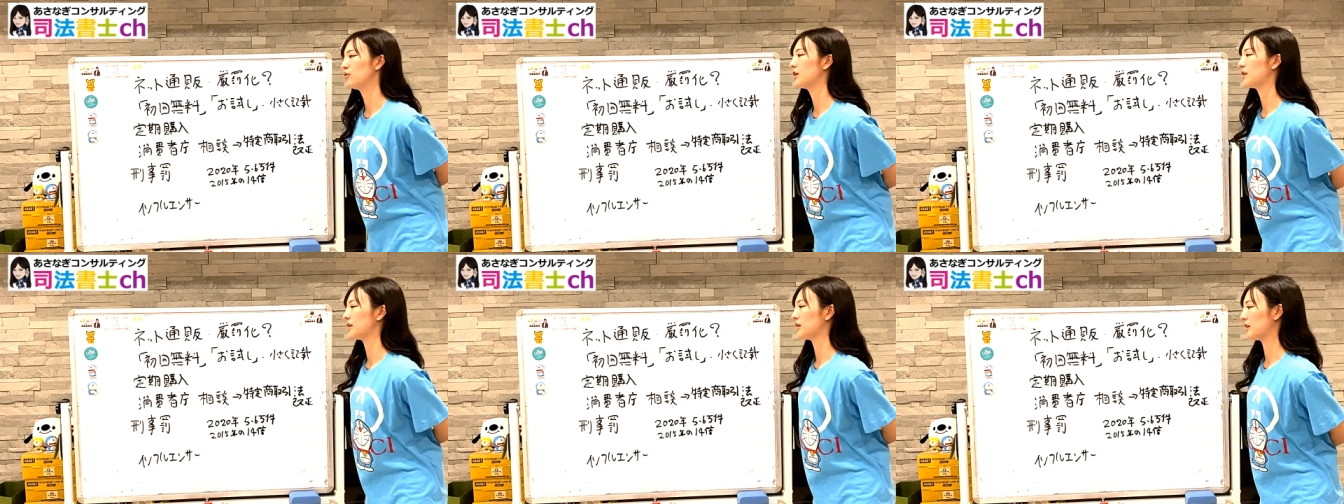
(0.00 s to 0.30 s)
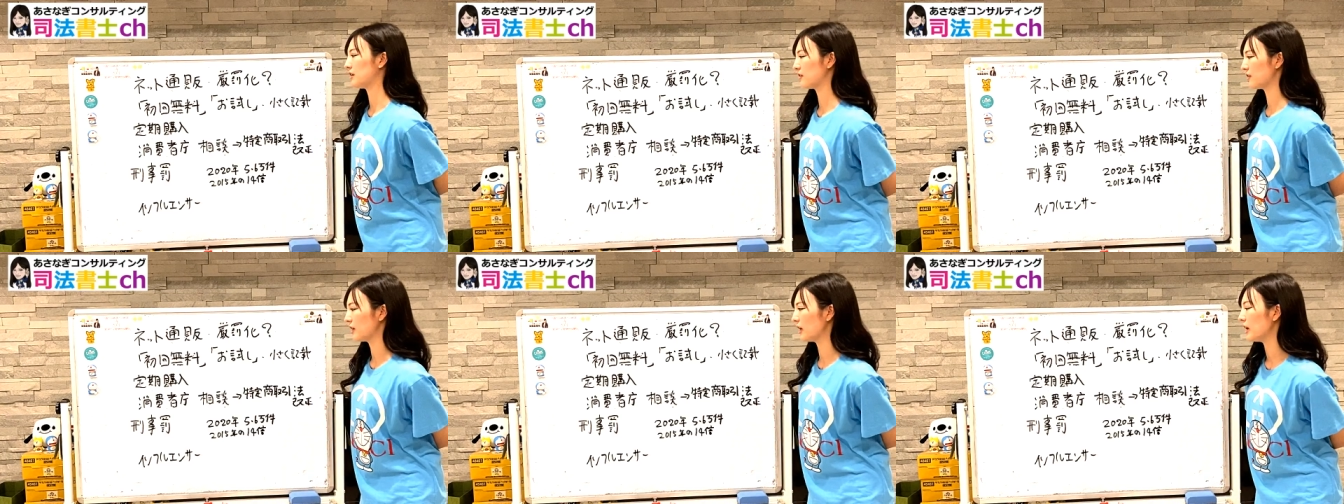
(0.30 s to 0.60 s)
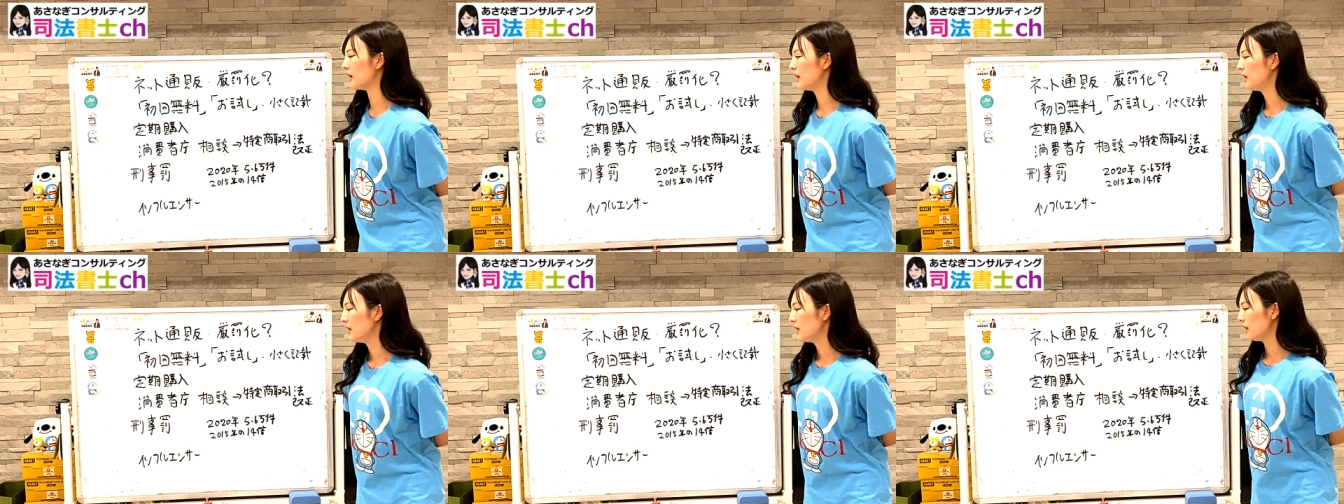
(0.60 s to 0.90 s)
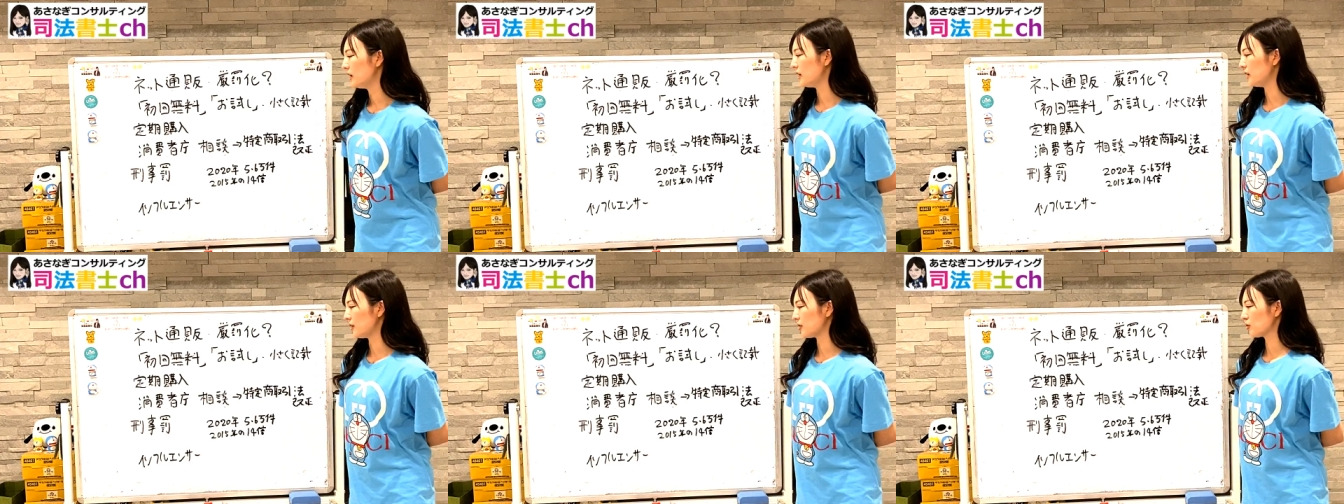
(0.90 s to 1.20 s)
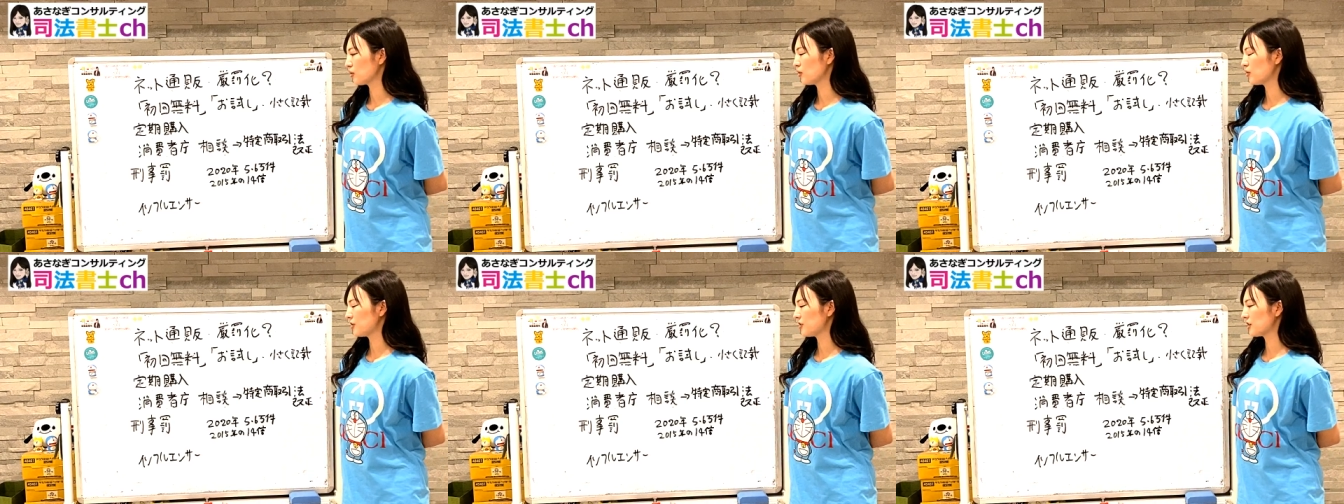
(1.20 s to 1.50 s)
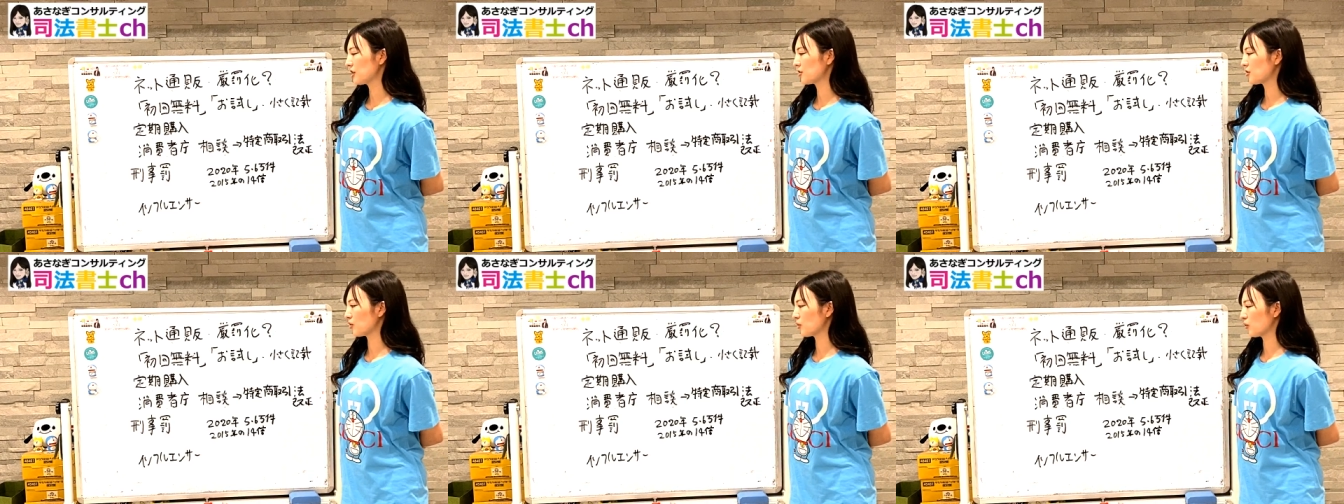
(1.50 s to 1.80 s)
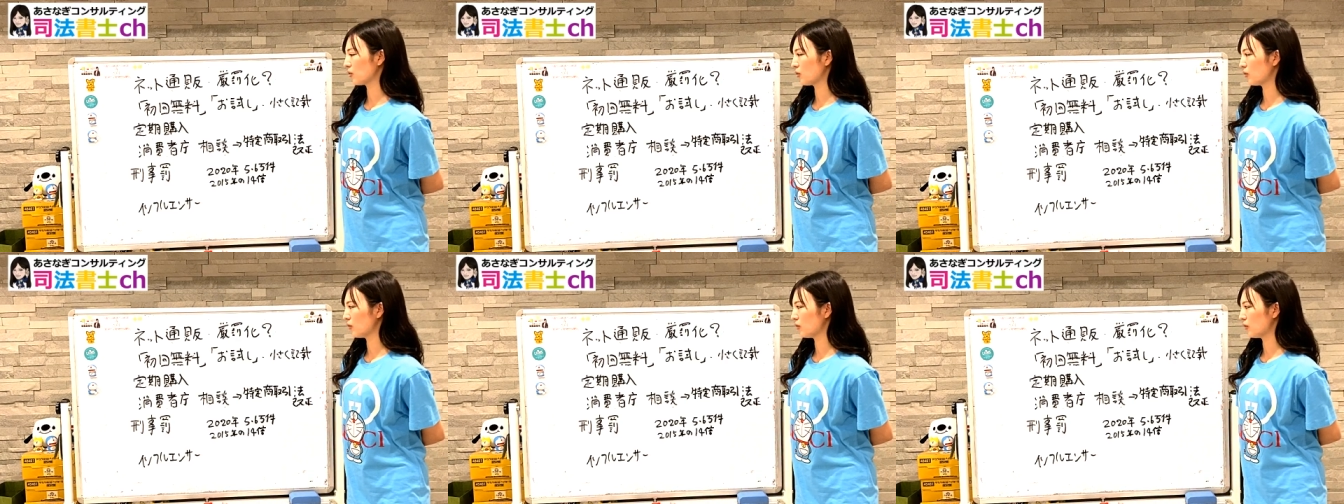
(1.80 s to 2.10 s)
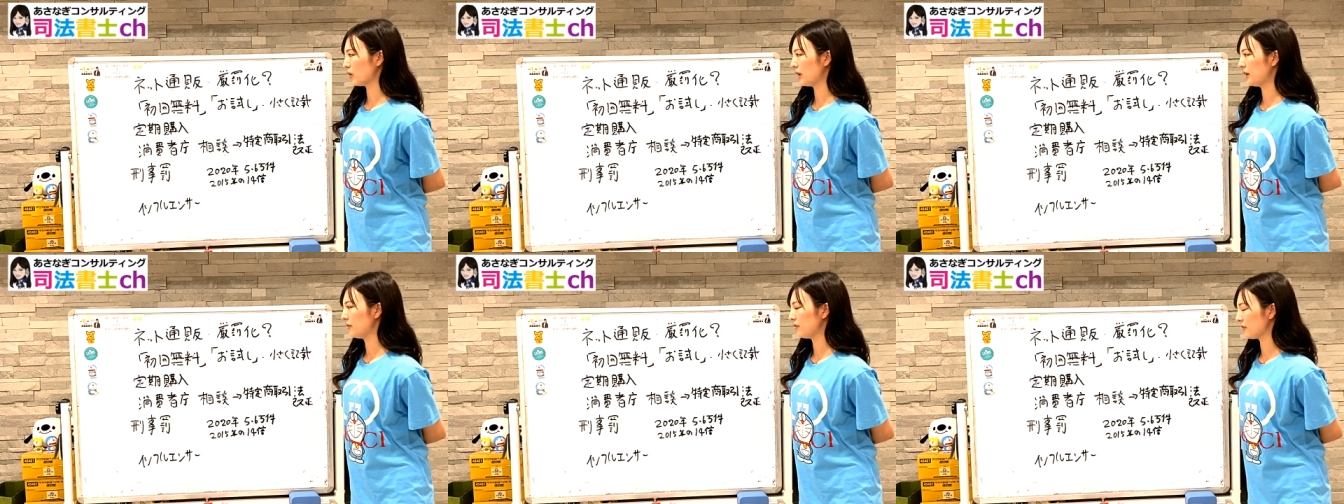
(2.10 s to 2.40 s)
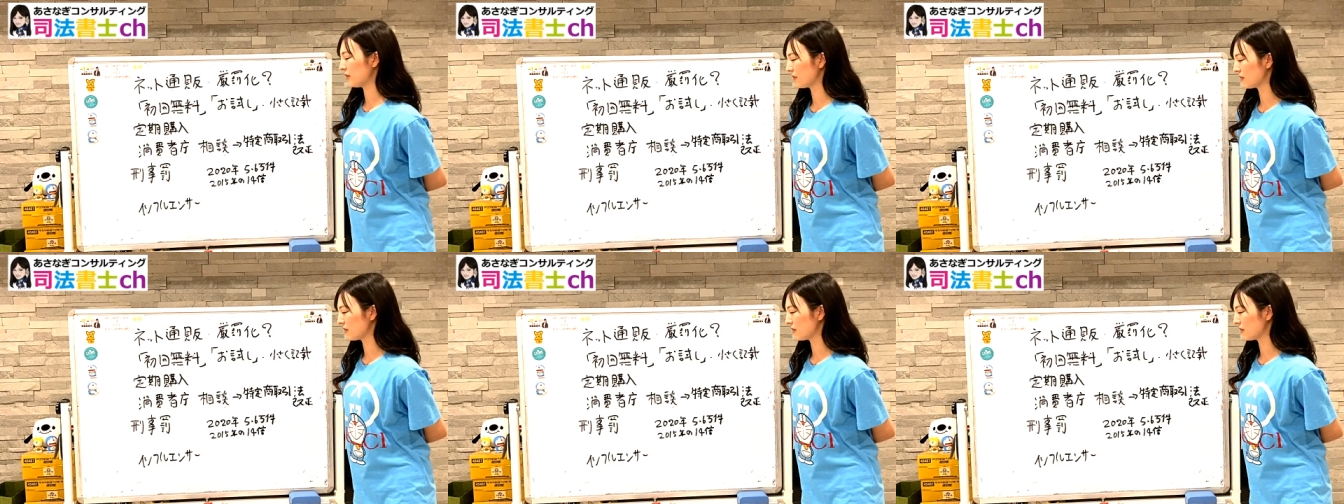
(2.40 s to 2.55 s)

増えてですね、え消費者庁へので